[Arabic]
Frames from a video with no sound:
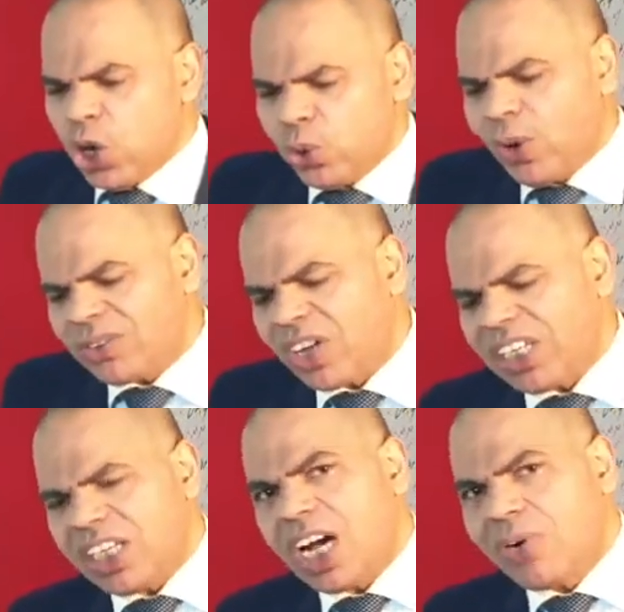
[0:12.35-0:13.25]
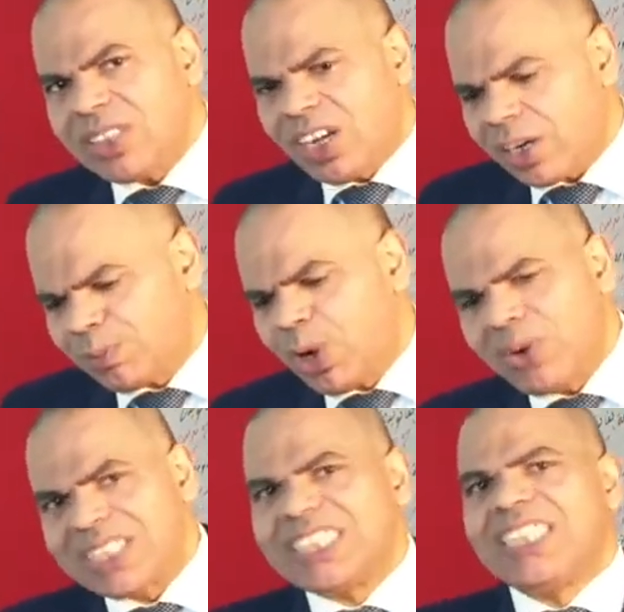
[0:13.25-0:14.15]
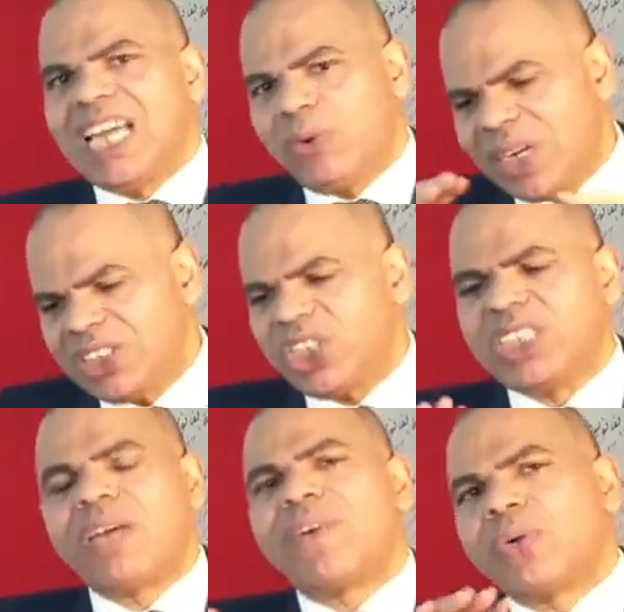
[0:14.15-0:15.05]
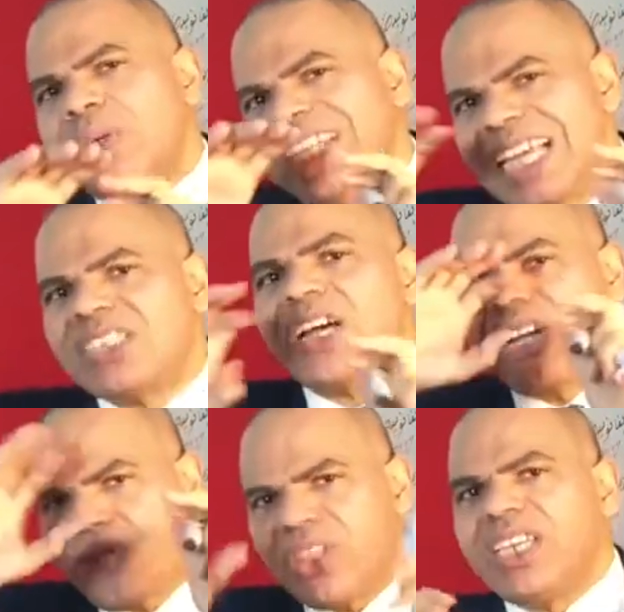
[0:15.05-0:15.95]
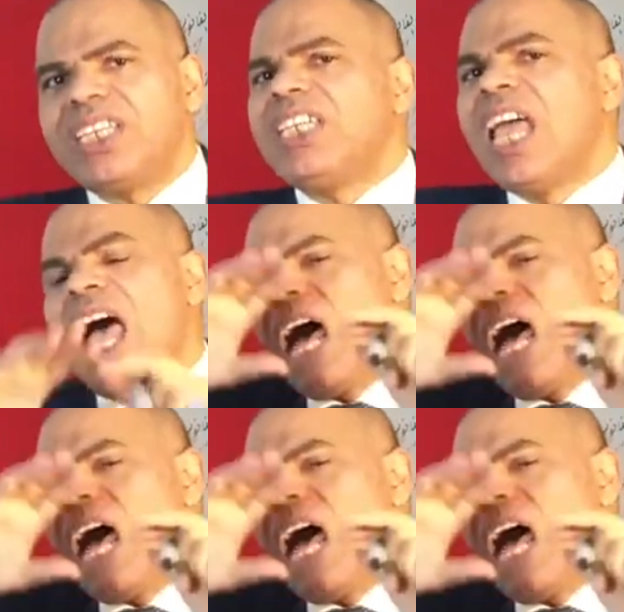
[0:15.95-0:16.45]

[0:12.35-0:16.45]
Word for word: هو طريقة ودرب ووسيلة وإن شئت فقل نسق ذهني